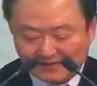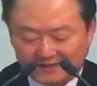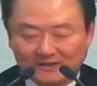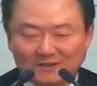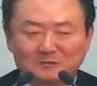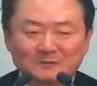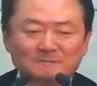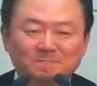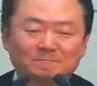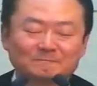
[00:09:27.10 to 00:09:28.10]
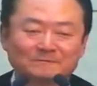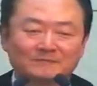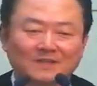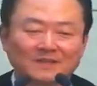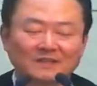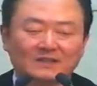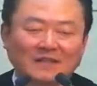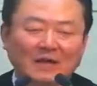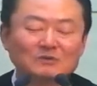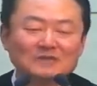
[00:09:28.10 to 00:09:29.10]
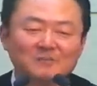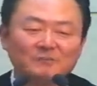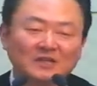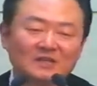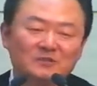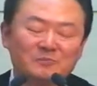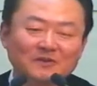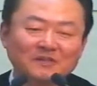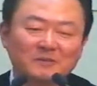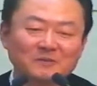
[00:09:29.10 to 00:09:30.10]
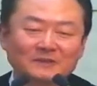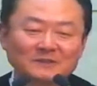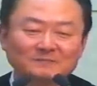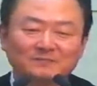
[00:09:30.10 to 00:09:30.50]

여러분 다윗의 입장에서 보게 되면은